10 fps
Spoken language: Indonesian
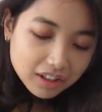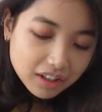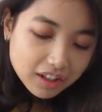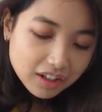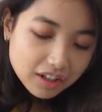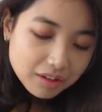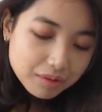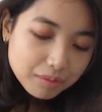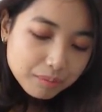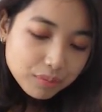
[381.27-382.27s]
kayak
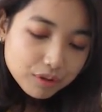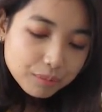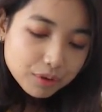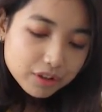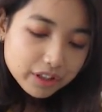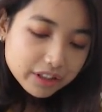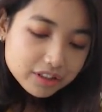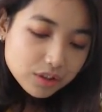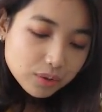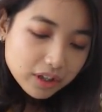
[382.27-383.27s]
pohon-pohon dari
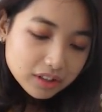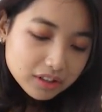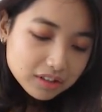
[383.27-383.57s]
kejauhan